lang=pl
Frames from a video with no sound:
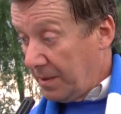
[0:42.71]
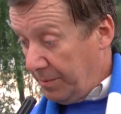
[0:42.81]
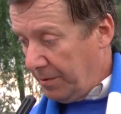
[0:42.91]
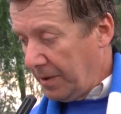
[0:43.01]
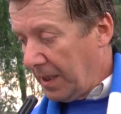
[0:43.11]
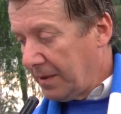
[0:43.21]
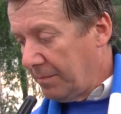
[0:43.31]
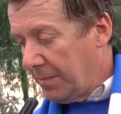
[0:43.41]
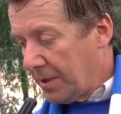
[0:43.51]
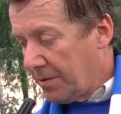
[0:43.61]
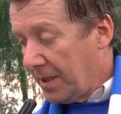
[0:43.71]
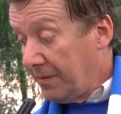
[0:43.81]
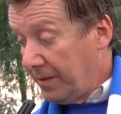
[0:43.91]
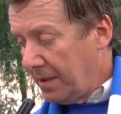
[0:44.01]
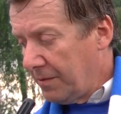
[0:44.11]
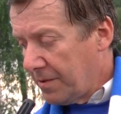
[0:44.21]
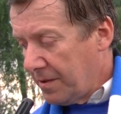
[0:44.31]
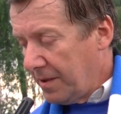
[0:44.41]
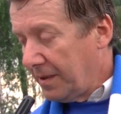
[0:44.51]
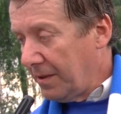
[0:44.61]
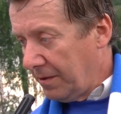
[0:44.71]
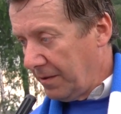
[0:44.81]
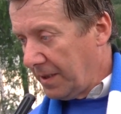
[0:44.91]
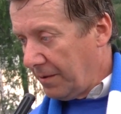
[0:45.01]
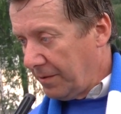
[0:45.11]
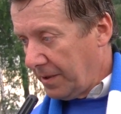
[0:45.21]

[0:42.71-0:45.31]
nich było na tym meczu, ale wielu z nich nie oglądało